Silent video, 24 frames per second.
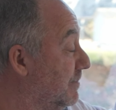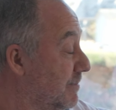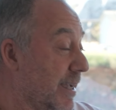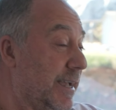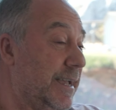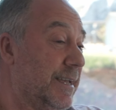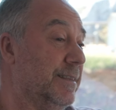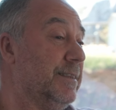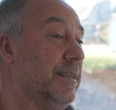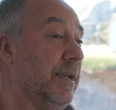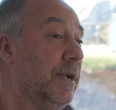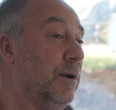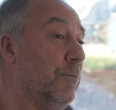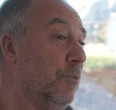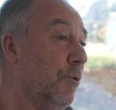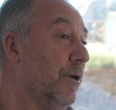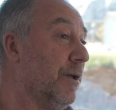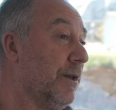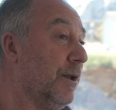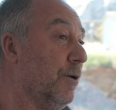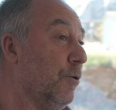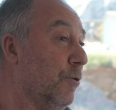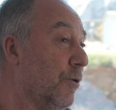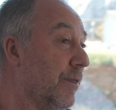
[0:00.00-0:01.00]
gente que
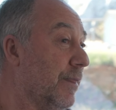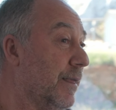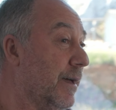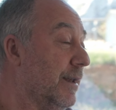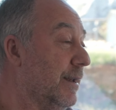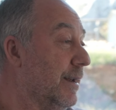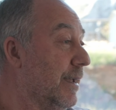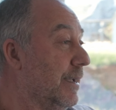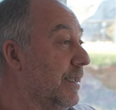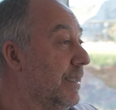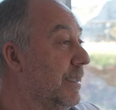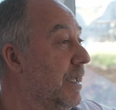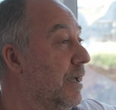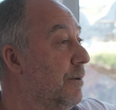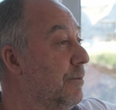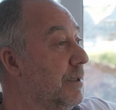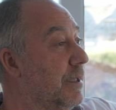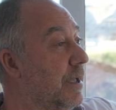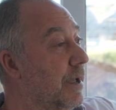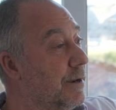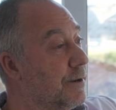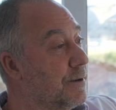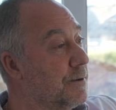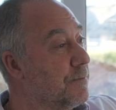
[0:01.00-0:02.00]
puede recordar, aquí
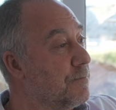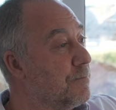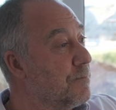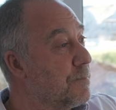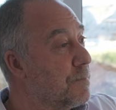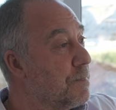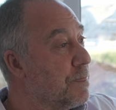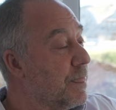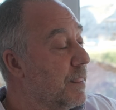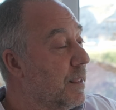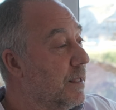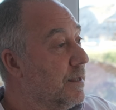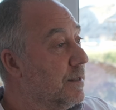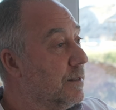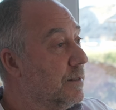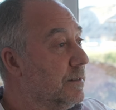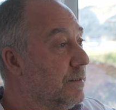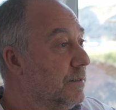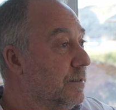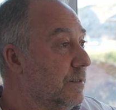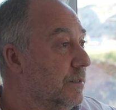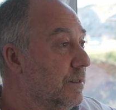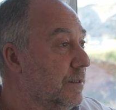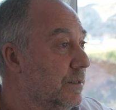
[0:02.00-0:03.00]
habían
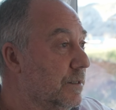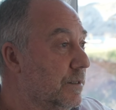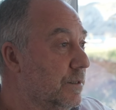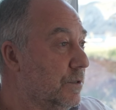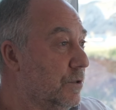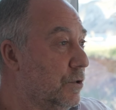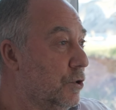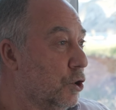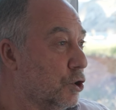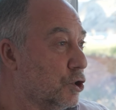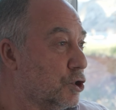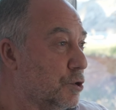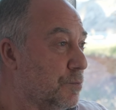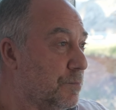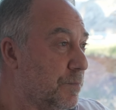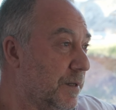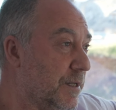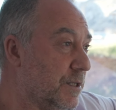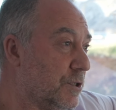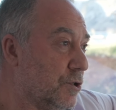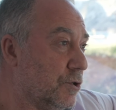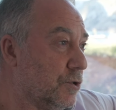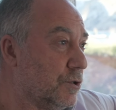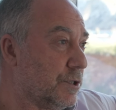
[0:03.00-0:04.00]
dos
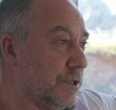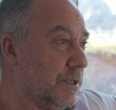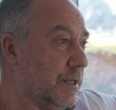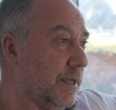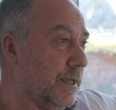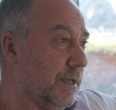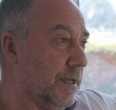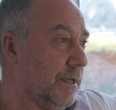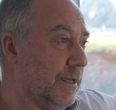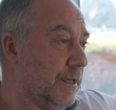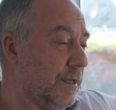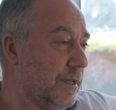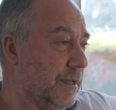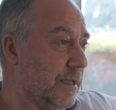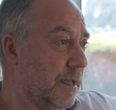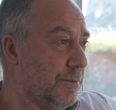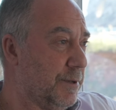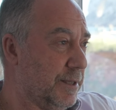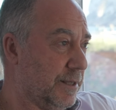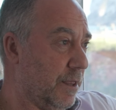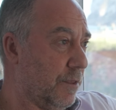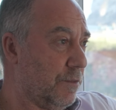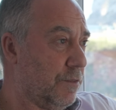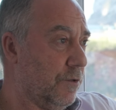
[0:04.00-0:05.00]
pisos de
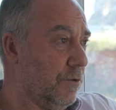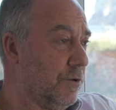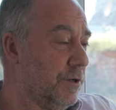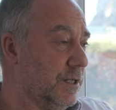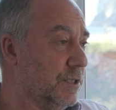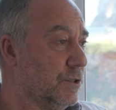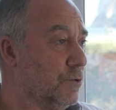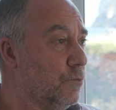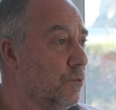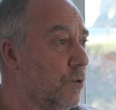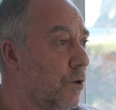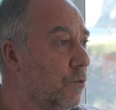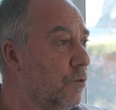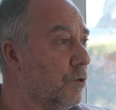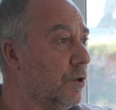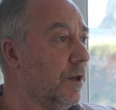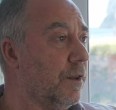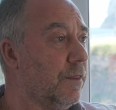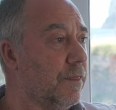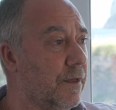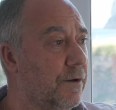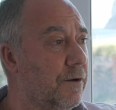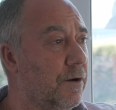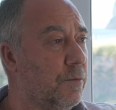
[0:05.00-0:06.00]
habitaciones, uno lo
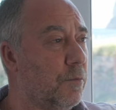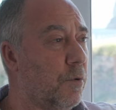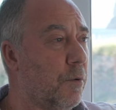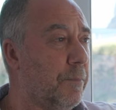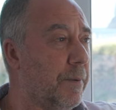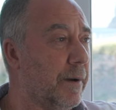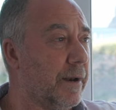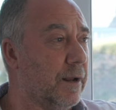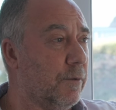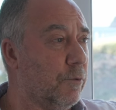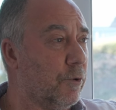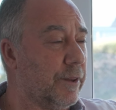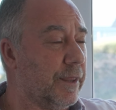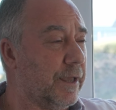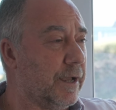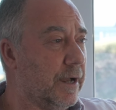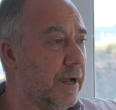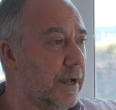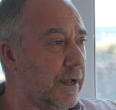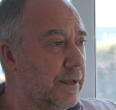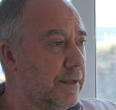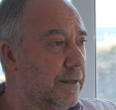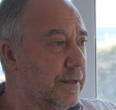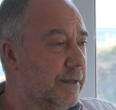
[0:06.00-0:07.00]
utilizábamos para
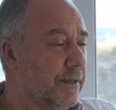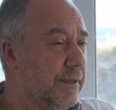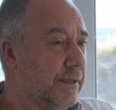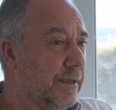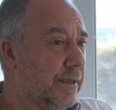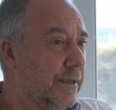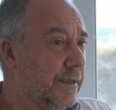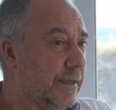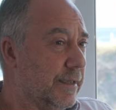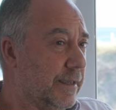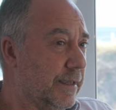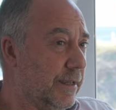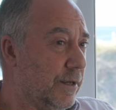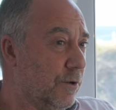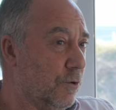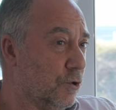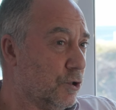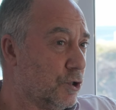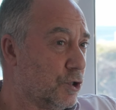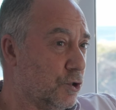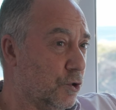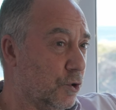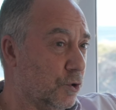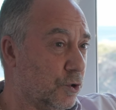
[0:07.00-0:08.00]
bodega, y
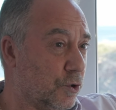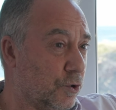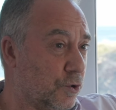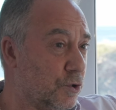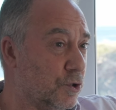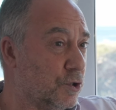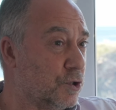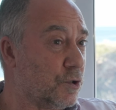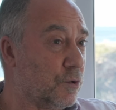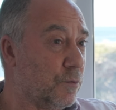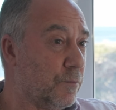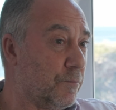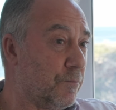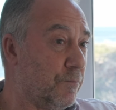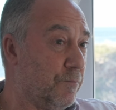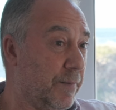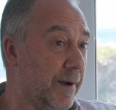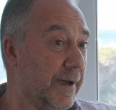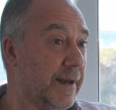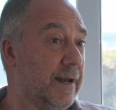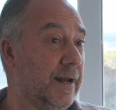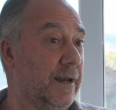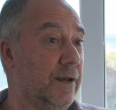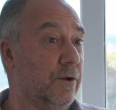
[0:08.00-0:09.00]
los otros
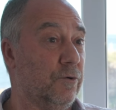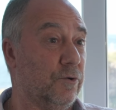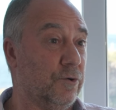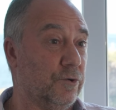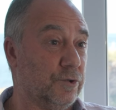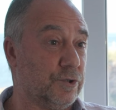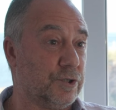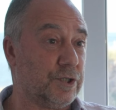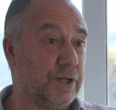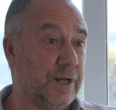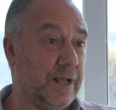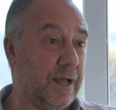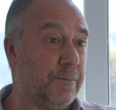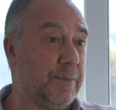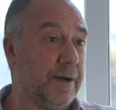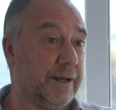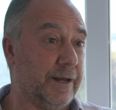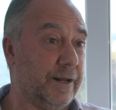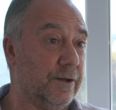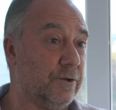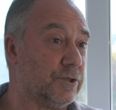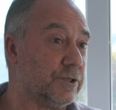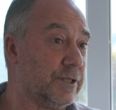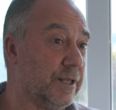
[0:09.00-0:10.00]
para los
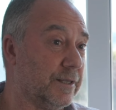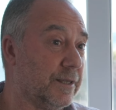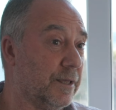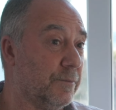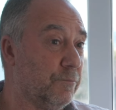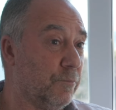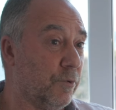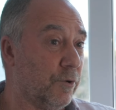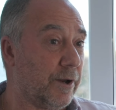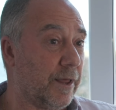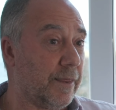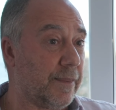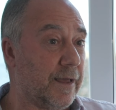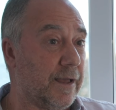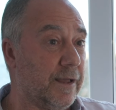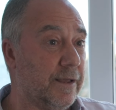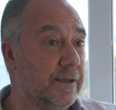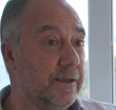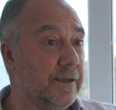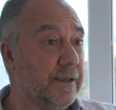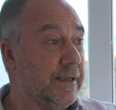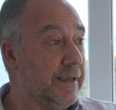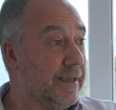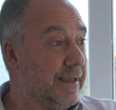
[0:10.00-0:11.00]
camareros de temporada
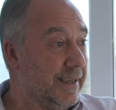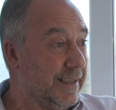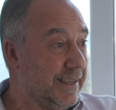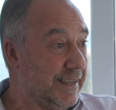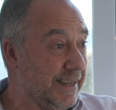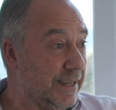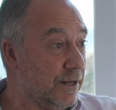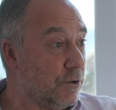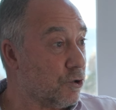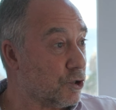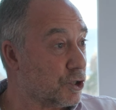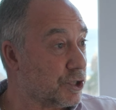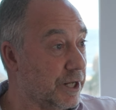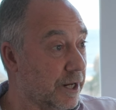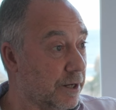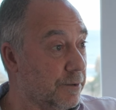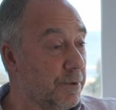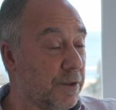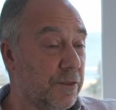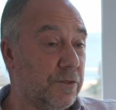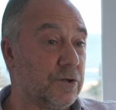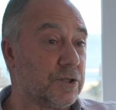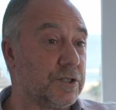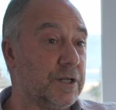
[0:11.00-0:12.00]
y los
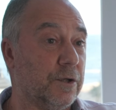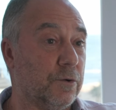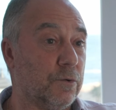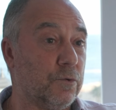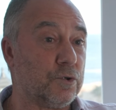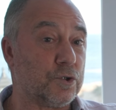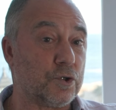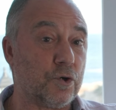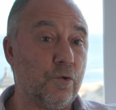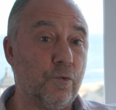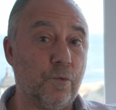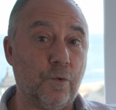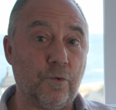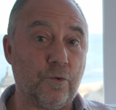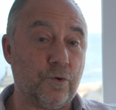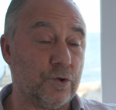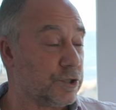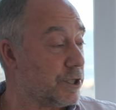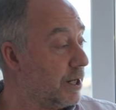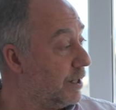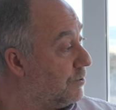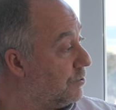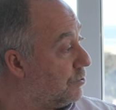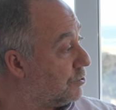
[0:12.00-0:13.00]
servicios incluso hubo
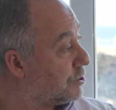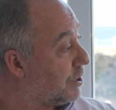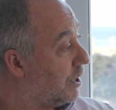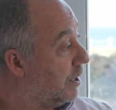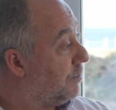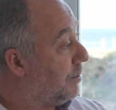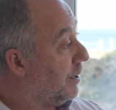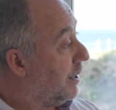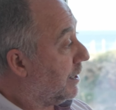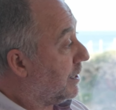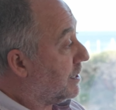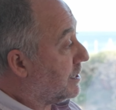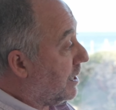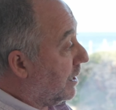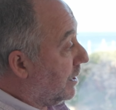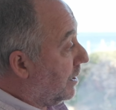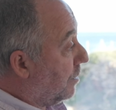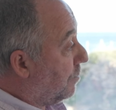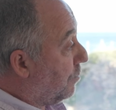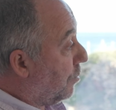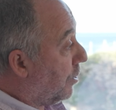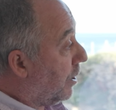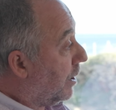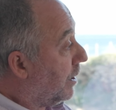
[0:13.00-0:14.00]
unos años que había que
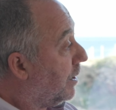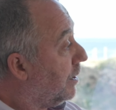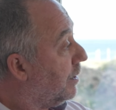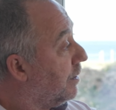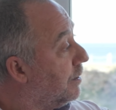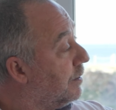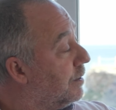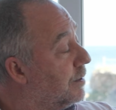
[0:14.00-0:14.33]
salir por ahí